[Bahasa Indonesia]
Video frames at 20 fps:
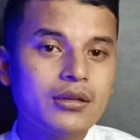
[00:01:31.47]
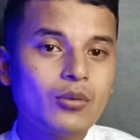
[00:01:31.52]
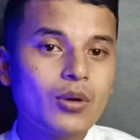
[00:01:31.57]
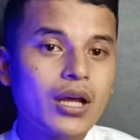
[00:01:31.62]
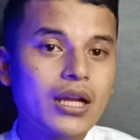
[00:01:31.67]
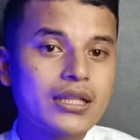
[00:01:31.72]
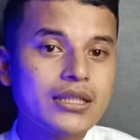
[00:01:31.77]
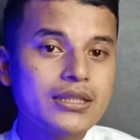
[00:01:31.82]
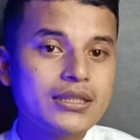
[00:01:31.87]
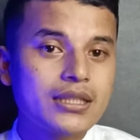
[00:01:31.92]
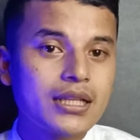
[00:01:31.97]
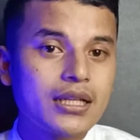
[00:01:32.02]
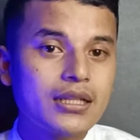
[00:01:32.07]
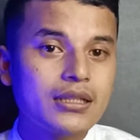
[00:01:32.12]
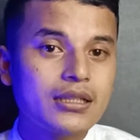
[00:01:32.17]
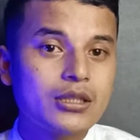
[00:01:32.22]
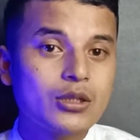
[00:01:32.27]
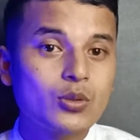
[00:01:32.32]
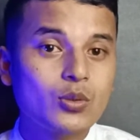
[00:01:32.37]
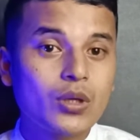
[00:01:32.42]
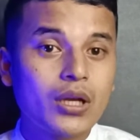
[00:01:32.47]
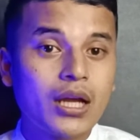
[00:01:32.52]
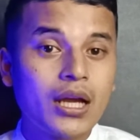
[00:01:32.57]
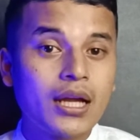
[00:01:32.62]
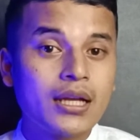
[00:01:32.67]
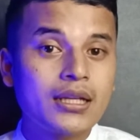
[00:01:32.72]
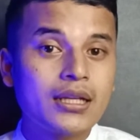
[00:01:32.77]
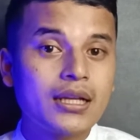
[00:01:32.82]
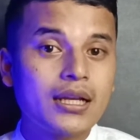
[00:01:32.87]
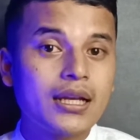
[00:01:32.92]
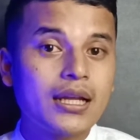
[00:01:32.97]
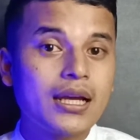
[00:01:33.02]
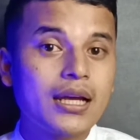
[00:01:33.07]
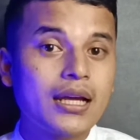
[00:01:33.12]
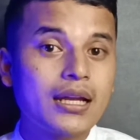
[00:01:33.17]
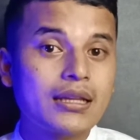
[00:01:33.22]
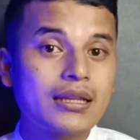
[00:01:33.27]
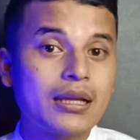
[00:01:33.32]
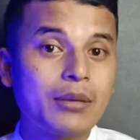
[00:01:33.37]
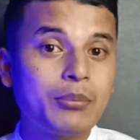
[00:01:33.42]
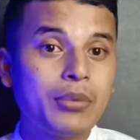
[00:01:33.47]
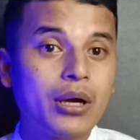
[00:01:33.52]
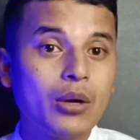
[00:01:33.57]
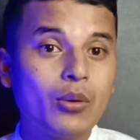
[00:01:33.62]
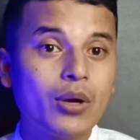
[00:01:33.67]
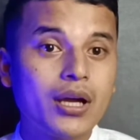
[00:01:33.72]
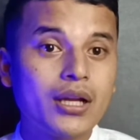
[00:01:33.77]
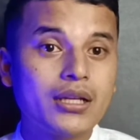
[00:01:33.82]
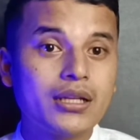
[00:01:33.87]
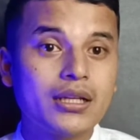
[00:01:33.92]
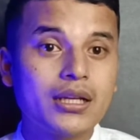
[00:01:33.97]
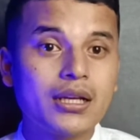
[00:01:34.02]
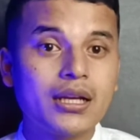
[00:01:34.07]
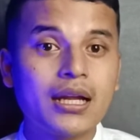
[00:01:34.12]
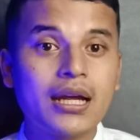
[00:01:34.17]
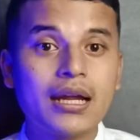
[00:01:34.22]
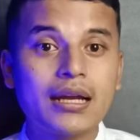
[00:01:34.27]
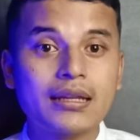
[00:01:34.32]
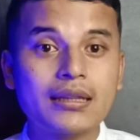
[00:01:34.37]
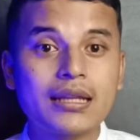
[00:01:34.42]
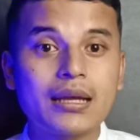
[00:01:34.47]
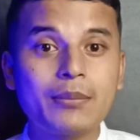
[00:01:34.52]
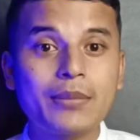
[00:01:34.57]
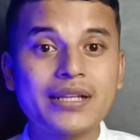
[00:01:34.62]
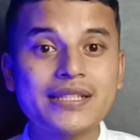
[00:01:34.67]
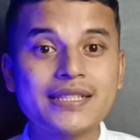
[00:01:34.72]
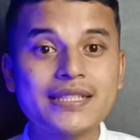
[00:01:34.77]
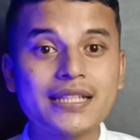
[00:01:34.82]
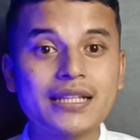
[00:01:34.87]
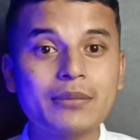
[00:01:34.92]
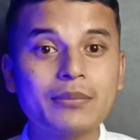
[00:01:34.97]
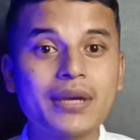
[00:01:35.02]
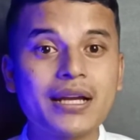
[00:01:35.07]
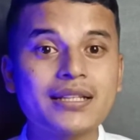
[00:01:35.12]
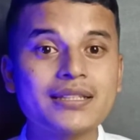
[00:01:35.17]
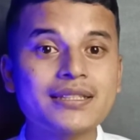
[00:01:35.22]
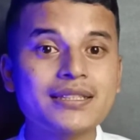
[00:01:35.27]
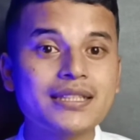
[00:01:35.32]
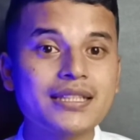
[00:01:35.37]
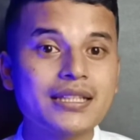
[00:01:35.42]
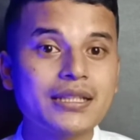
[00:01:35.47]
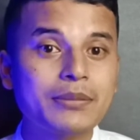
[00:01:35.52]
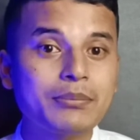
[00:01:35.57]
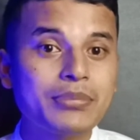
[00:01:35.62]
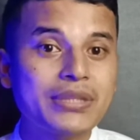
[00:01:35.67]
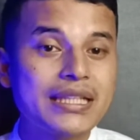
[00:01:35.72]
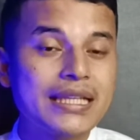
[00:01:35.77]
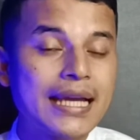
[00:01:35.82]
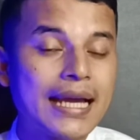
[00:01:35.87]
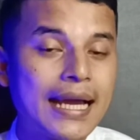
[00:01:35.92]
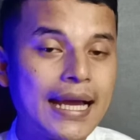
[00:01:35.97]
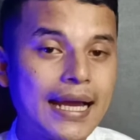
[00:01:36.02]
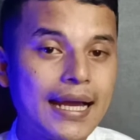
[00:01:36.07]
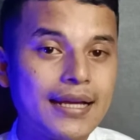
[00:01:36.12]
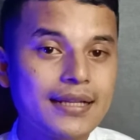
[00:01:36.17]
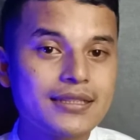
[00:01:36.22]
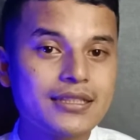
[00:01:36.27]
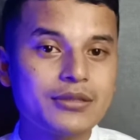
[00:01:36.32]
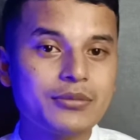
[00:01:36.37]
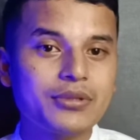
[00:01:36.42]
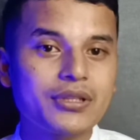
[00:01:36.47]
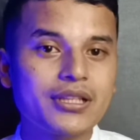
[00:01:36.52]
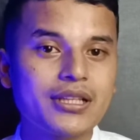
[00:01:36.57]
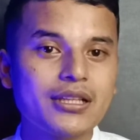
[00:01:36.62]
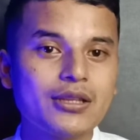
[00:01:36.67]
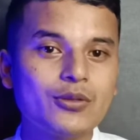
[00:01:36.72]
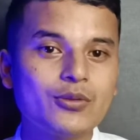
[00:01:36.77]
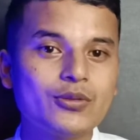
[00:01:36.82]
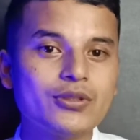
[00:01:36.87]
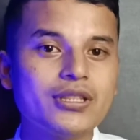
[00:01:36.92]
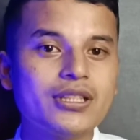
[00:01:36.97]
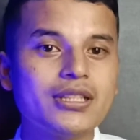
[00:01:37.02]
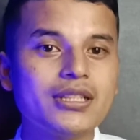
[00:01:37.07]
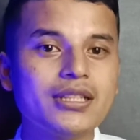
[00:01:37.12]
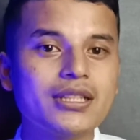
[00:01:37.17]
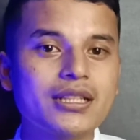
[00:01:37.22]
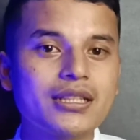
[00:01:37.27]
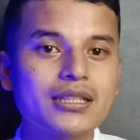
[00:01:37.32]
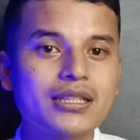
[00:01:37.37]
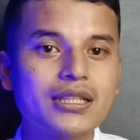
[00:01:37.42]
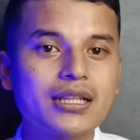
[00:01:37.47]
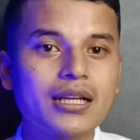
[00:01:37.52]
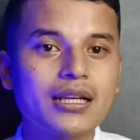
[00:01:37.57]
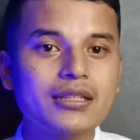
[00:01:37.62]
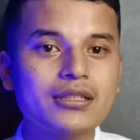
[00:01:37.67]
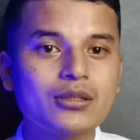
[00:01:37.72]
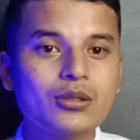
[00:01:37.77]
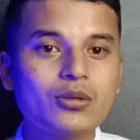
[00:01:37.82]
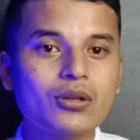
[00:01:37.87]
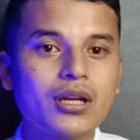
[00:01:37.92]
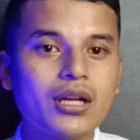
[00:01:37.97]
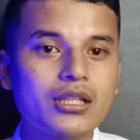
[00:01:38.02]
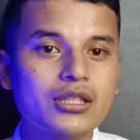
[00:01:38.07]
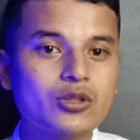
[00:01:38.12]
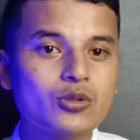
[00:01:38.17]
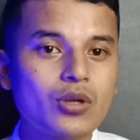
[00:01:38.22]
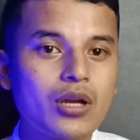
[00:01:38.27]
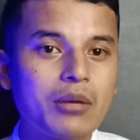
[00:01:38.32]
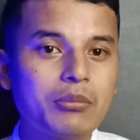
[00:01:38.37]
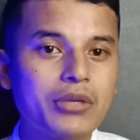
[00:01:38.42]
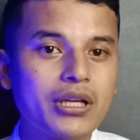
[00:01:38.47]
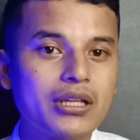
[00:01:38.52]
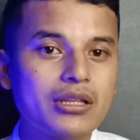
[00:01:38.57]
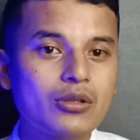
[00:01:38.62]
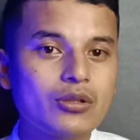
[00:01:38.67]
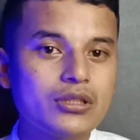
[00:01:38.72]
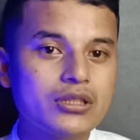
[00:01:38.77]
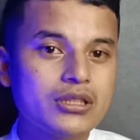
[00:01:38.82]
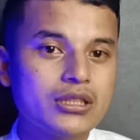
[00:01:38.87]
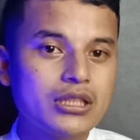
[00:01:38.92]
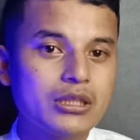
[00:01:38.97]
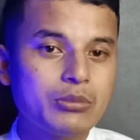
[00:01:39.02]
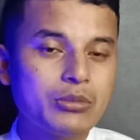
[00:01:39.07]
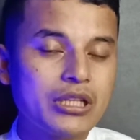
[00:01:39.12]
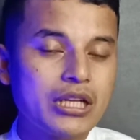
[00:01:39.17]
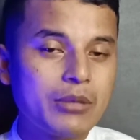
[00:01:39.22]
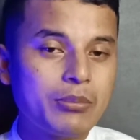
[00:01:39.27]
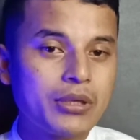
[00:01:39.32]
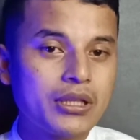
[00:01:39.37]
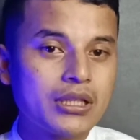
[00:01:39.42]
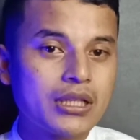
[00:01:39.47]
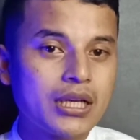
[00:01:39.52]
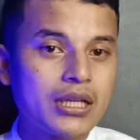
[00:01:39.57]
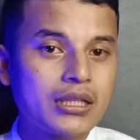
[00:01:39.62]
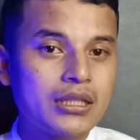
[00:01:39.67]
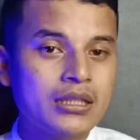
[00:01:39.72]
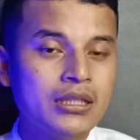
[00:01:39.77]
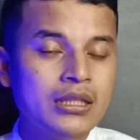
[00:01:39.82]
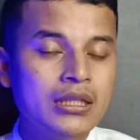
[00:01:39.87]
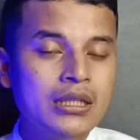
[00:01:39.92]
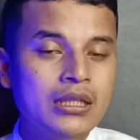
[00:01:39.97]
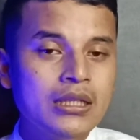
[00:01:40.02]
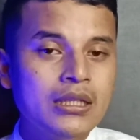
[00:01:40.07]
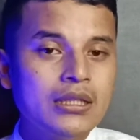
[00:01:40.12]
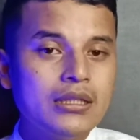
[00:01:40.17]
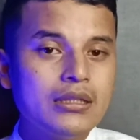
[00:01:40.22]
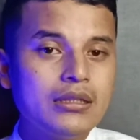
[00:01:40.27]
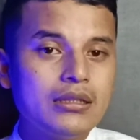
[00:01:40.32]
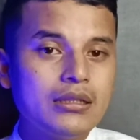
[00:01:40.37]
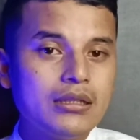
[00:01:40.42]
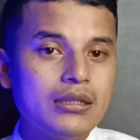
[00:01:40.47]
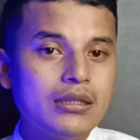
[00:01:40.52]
warisan itulah adalah harta bawaan dan harta masing-masing pihak seperti itu jadi ketika seorang suami atau istri mendapatkan e,